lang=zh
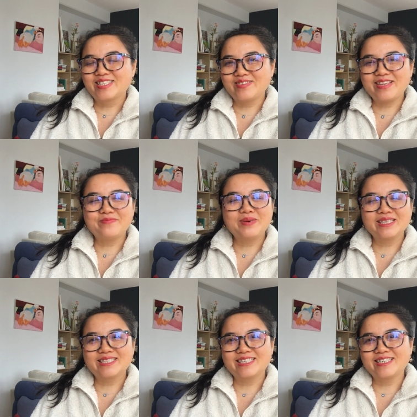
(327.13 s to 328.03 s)
所以
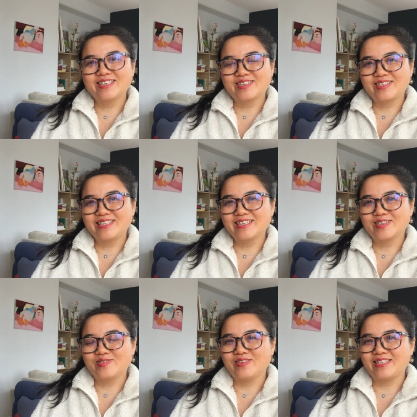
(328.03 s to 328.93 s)
孟子这个这个
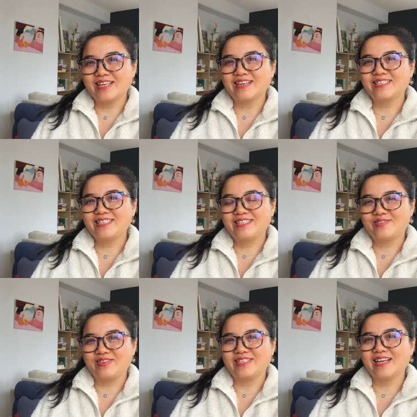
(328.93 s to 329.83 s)
水向
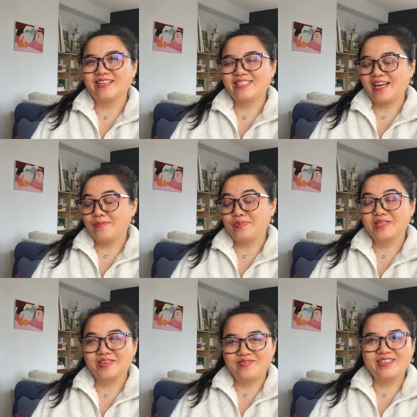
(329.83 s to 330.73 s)
水向下不
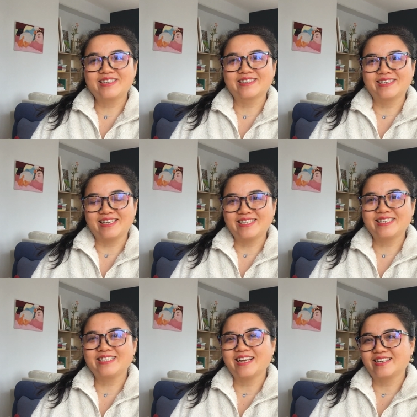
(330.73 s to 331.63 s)
能论证人
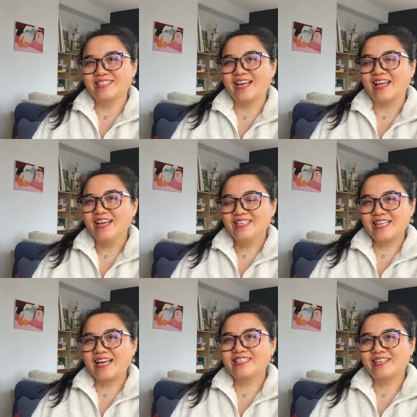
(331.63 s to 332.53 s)
性向善，
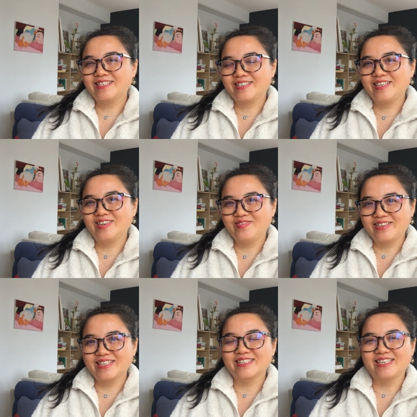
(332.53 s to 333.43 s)
恰恰是可以
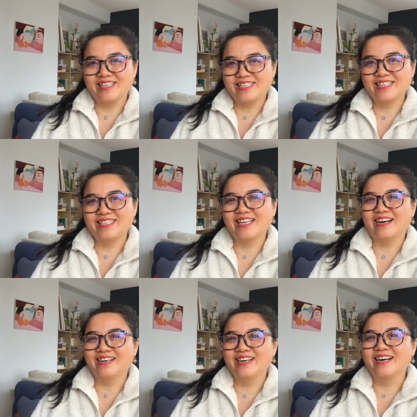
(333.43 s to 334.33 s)
论证人性
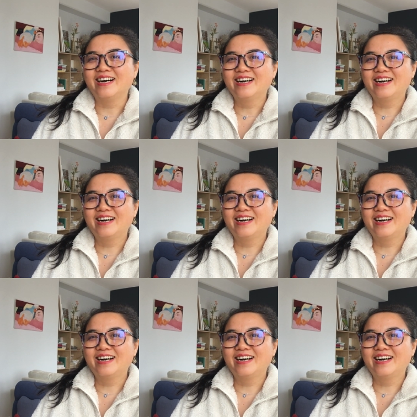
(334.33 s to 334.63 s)
向恶。